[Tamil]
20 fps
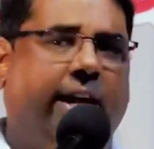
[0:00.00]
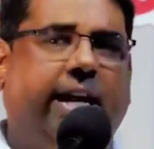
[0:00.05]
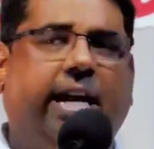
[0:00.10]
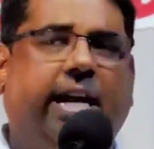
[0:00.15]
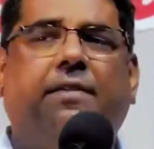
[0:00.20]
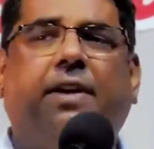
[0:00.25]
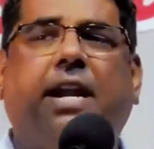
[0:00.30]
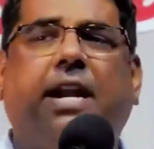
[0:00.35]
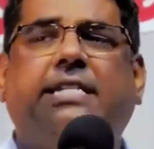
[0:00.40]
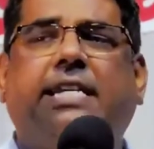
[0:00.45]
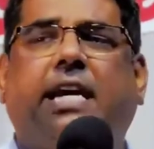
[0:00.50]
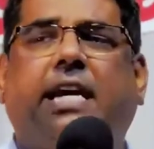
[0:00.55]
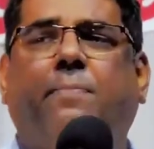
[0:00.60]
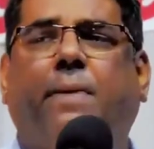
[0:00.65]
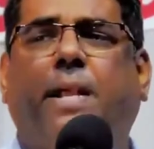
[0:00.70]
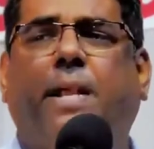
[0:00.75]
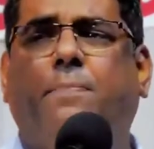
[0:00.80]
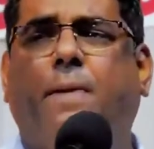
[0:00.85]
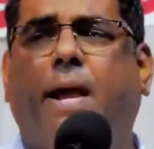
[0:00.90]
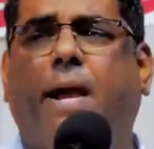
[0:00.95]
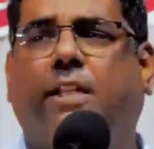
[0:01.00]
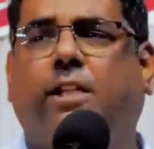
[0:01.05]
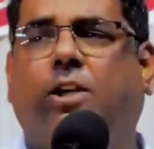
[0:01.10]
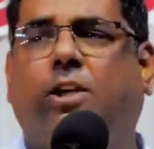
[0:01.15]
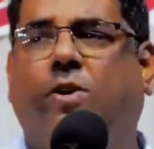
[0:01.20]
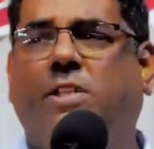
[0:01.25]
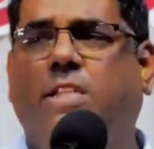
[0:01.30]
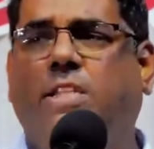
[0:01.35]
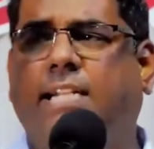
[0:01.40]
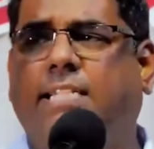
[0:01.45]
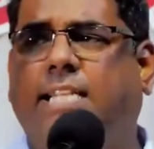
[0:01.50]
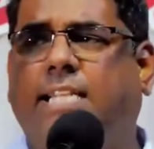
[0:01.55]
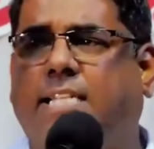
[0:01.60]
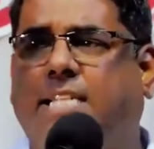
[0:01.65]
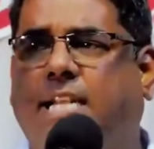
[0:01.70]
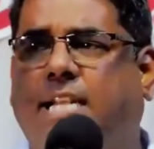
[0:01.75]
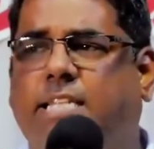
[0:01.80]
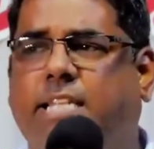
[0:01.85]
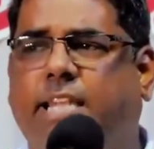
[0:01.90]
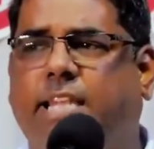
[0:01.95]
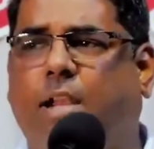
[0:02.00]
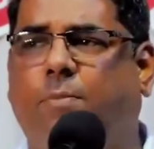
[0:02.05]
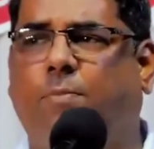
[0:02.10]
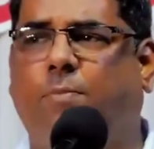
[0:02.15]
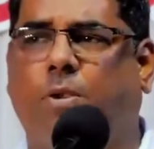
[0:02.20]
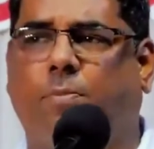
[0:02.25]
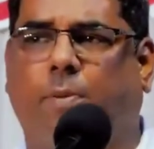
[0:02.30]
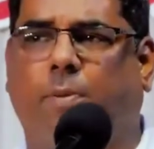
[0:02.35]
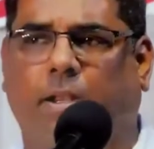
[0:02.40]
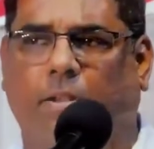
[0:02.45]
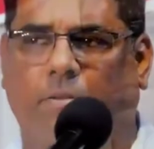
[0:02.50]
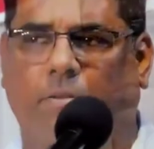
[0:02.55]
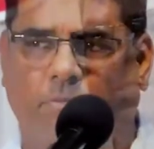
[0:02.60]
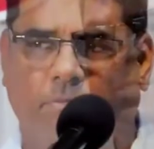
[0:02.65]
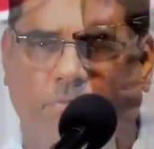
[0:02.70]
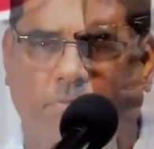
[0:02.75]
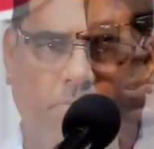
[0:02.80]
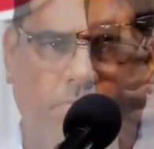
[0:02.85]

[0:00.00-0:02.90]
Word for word: நீங்க வேணா செக் பண்ணி பார்க்கறதுக்கு கொஞ்ச நாள் சர்ச்சில் சீரியல் போட்டு பாருங்க